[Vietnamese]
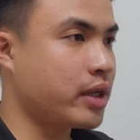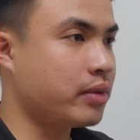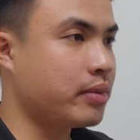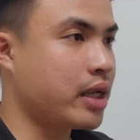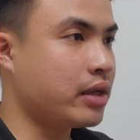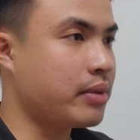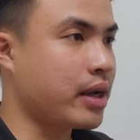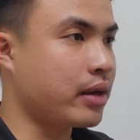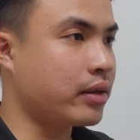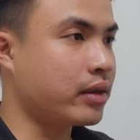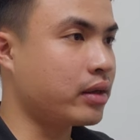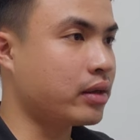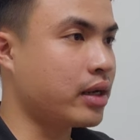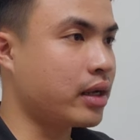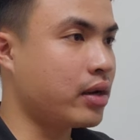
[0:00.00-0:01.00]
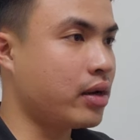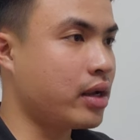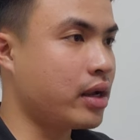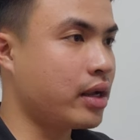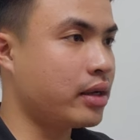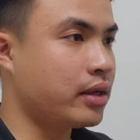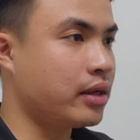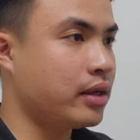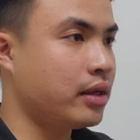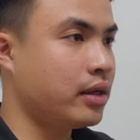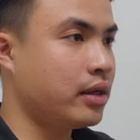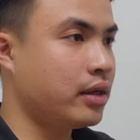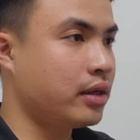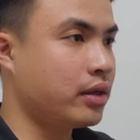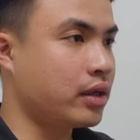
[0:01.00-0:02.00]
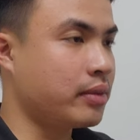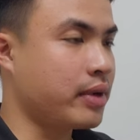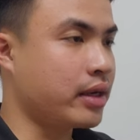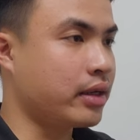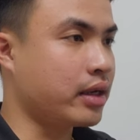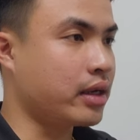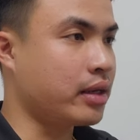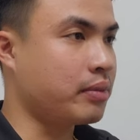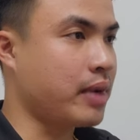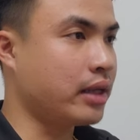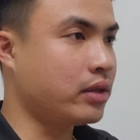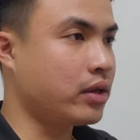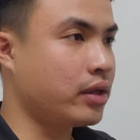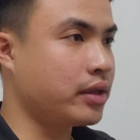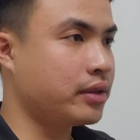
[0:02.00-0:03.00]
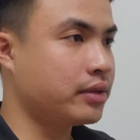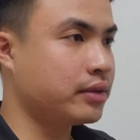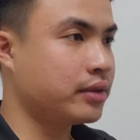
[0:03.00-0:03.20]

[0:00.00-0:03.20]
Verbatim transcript: BNB các bạn đang có ha rồi các bạn đặt lệnh bán thôi